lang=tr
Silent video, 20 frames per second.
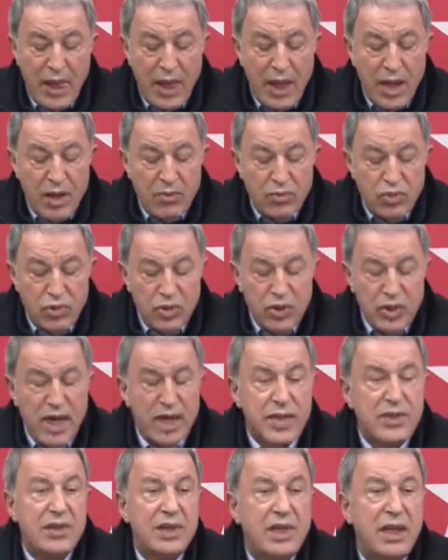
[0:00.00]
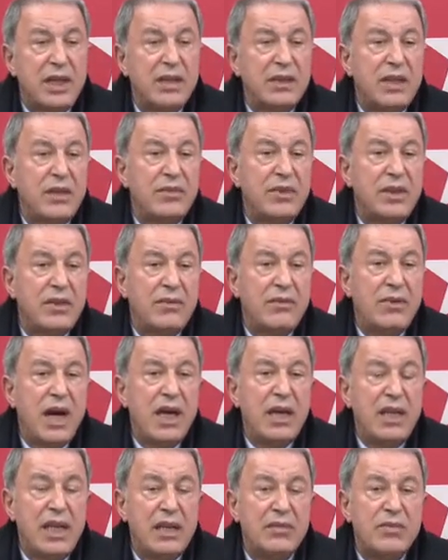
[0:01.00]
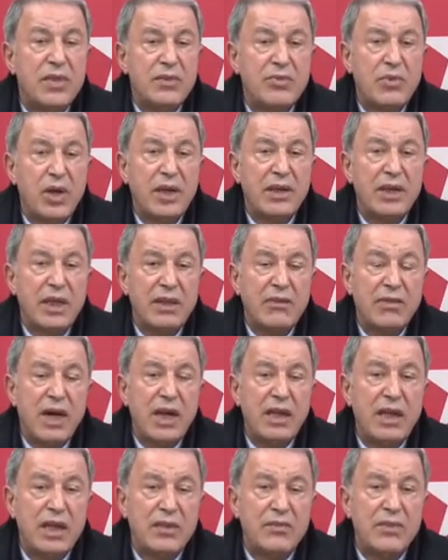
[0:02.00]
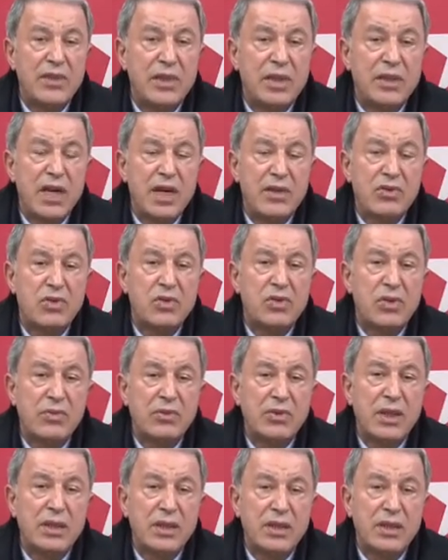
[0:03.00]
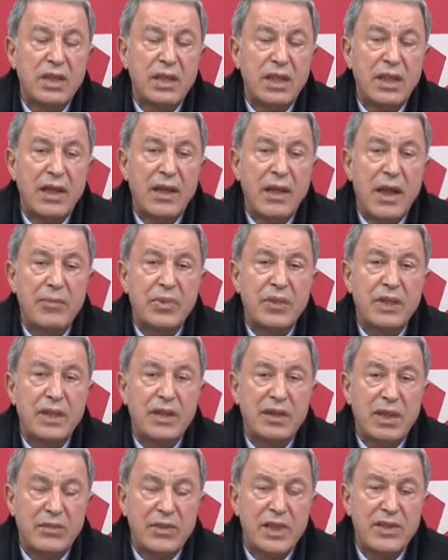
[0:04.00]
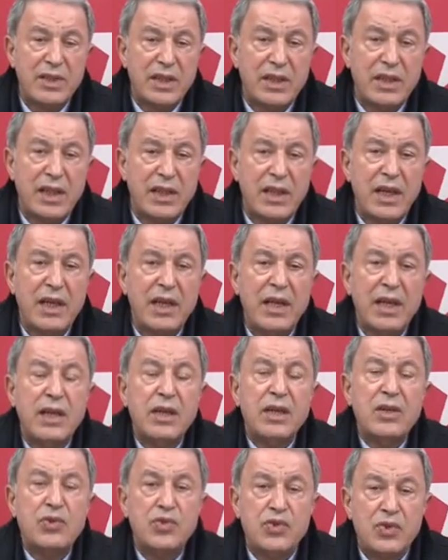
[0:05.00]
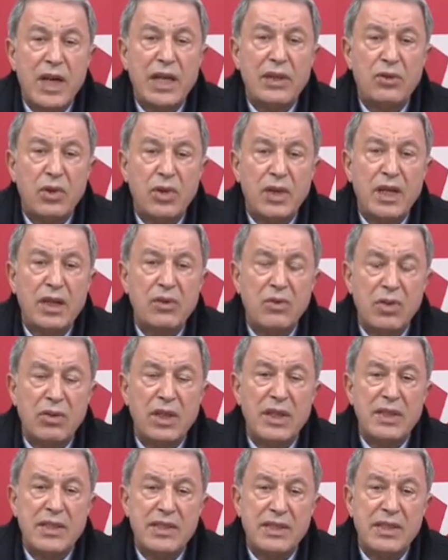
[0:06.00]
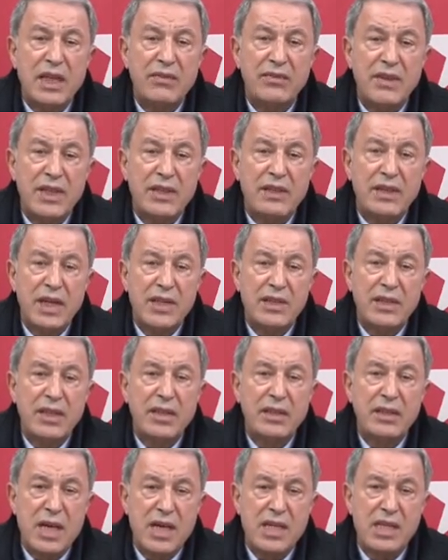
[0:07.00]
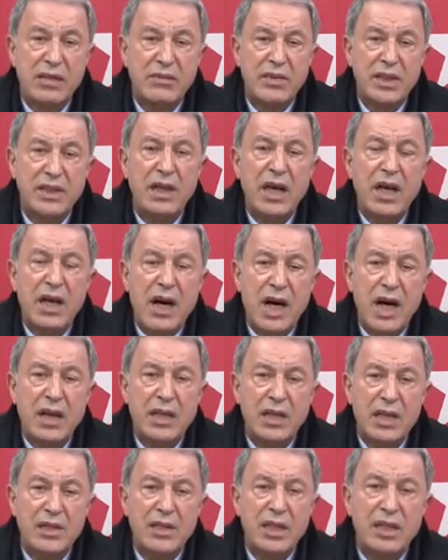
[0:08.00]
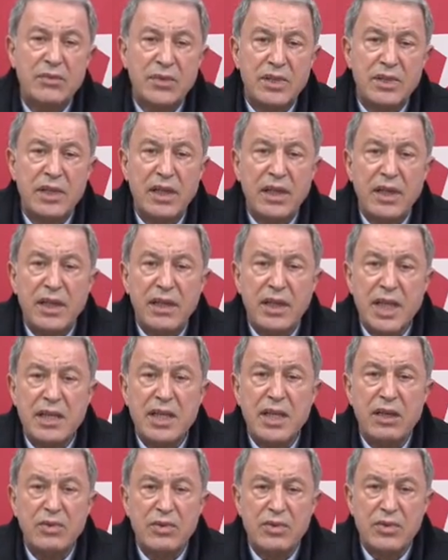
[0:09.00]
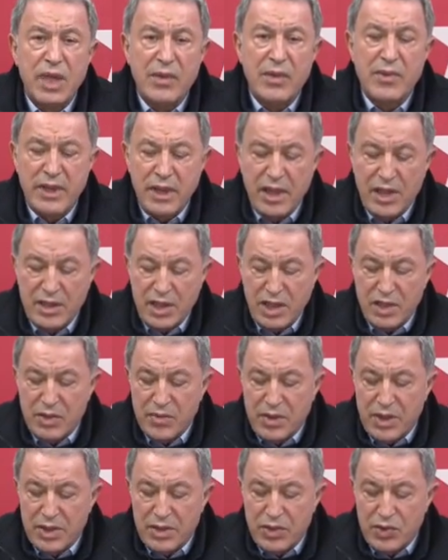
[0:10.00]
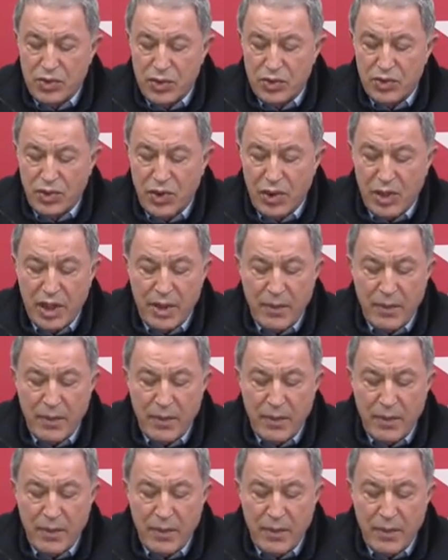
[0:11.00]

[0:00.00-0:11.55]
Bunun yanı sıra tabi valilerimiz, bölgedeki valilerimizin garnizon komutanlıklarıyla yaptıkları temaslarda da sürekli olarak onların istek ve ihtiyaçlarını karşılamak için arkadaşlarımız gece gündüz demeden çalışmalarını sürdürüyorlar.